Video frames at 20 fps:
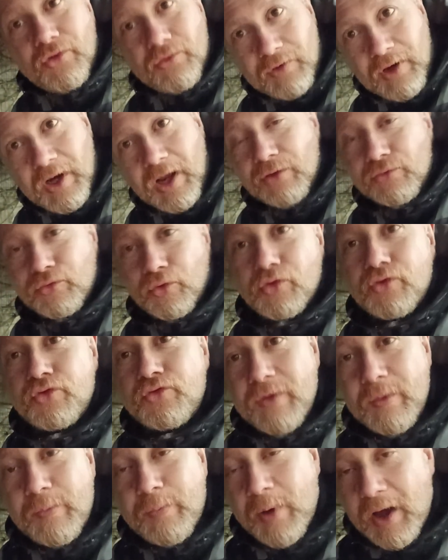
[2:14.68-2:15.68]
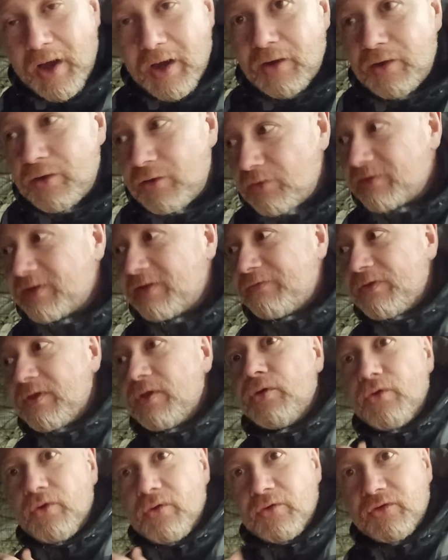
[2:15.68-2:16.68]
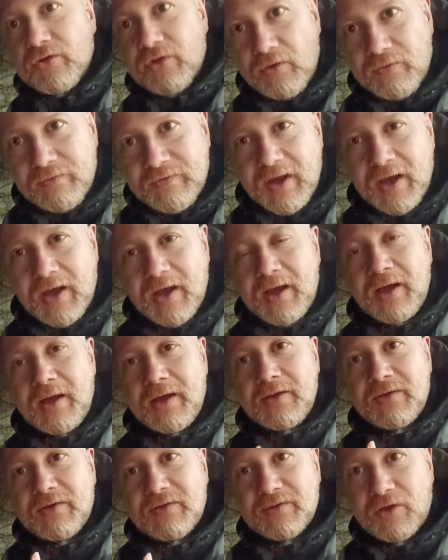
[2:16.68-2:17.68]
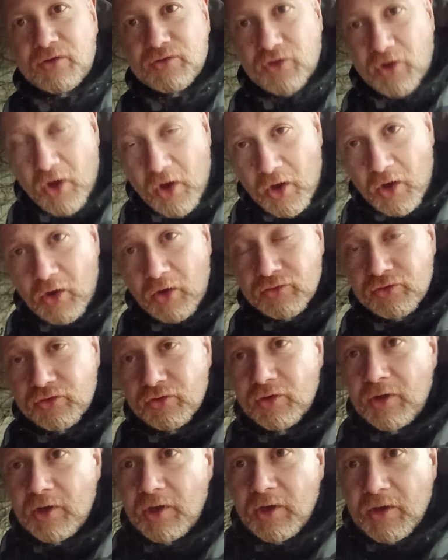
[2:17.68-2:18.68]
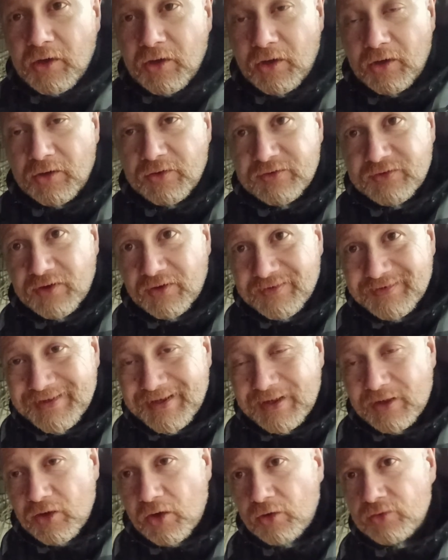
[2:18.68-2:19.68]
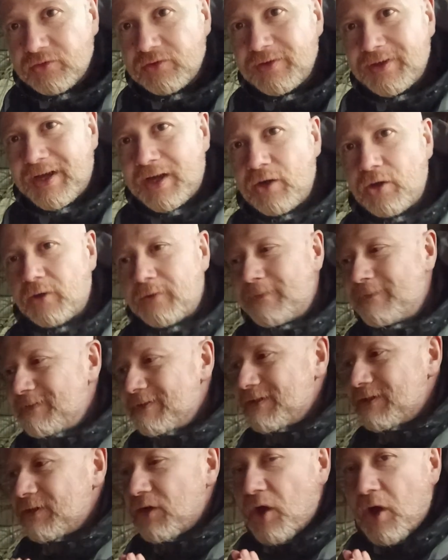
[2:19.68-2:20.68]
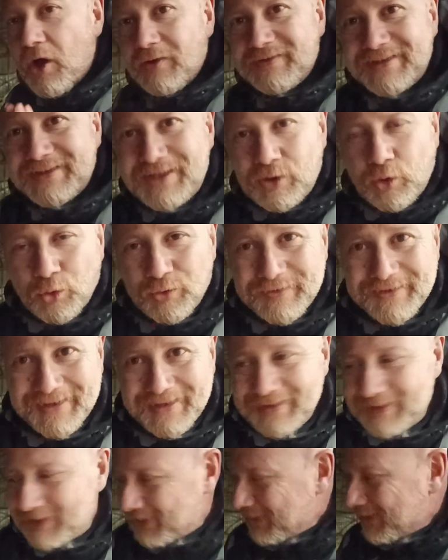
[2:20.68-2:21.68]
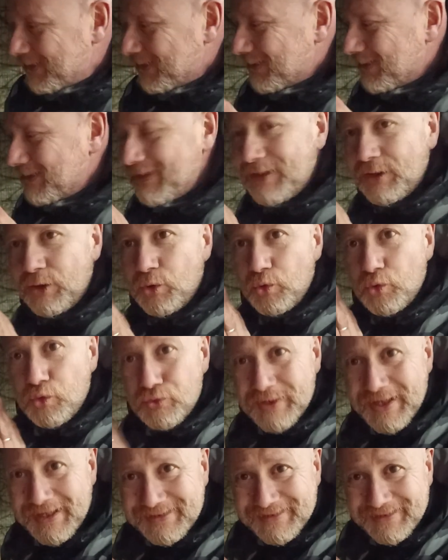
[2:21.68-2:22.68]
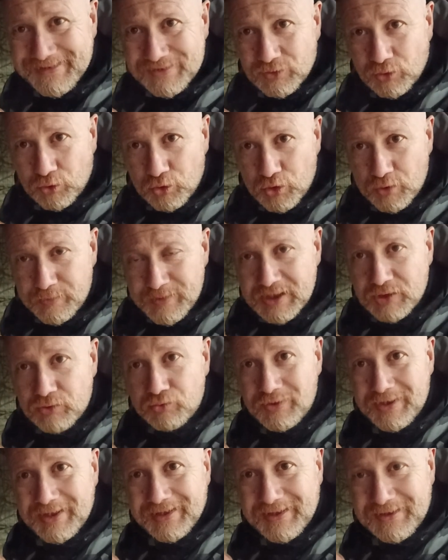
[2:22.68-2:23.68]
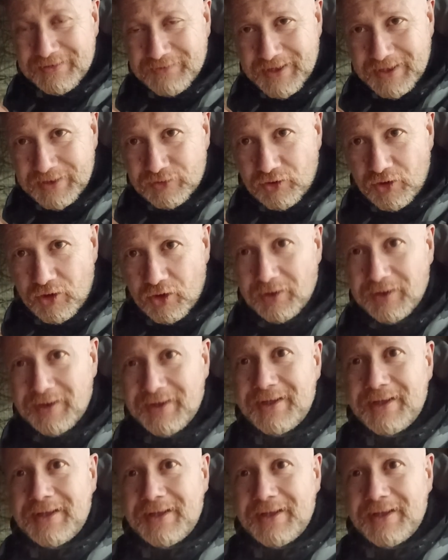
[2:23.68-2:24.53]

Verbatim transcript: Voilà, donc je vais pas, ça fait 120, 130, 150. Alors, en ce qui concerne les lunettes astronomiques ou les réfracteurs,